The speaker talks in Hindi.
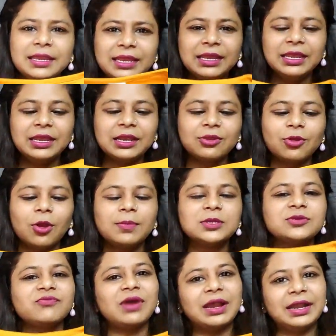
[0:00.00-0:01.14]
यही एक टॉप है
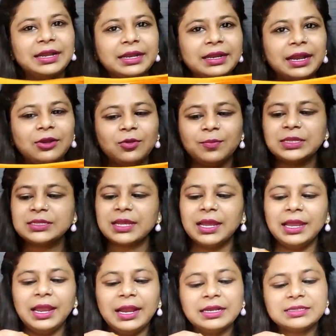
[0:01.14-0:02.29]
जो फाइव नाइन्टी नाइन रुपीज़ का
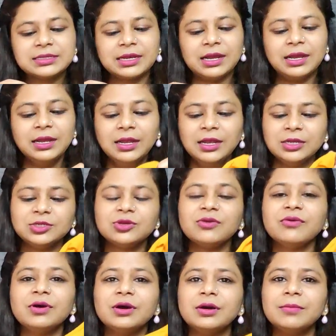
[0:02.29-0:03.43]
है एंड इसका जो
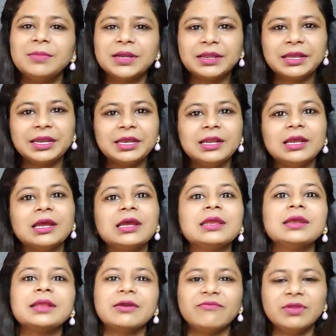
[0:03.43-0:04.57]
मटेरियल uh, है
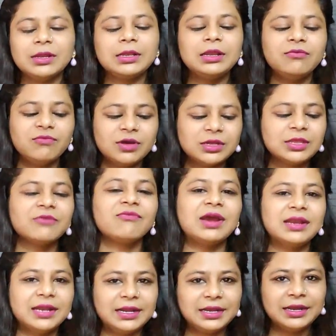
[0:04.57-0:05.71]
ये डेफिनेटली वर्थ है
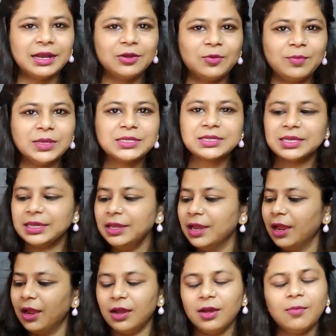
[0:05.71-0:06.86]
फाइव नाइन्टी नाइन रुपीज़ के
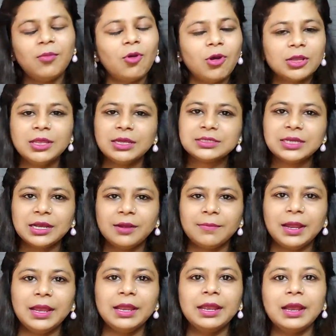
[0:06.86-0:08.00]
uh, बहुत ही अच्छा
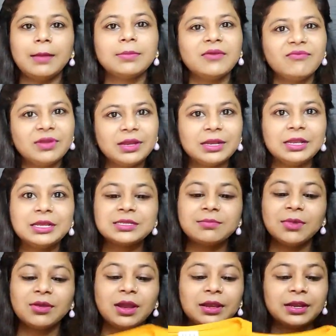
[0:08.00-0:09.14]
कपड़ा है आप डेफिनेटली इसे
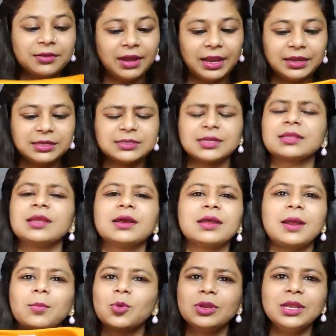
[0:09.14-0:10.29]
मंगा के ट्राई कर सकते हैं अगर
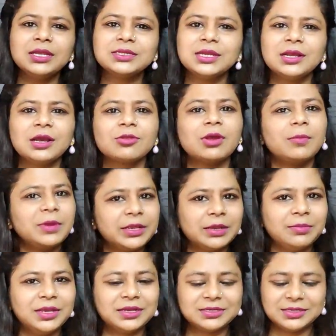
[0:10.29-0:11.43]
आप आपको नहीं अच्छा लगा तो आप रिटर्न
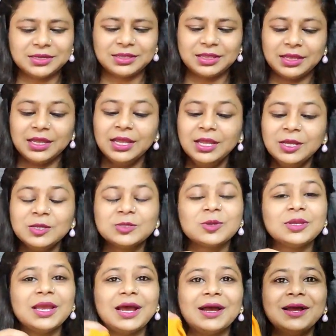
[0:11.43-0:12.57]
भी कर सकते हैं सो
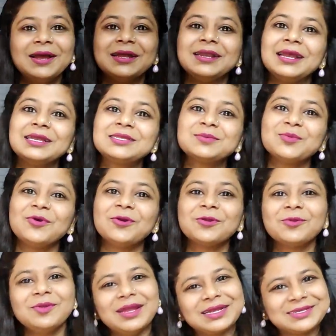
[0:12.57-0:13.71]
या लेट्स मूव ऑन
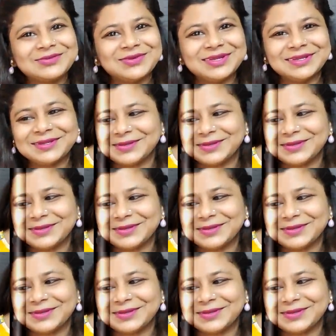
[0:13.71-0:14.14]
टू नेक्स्ट वन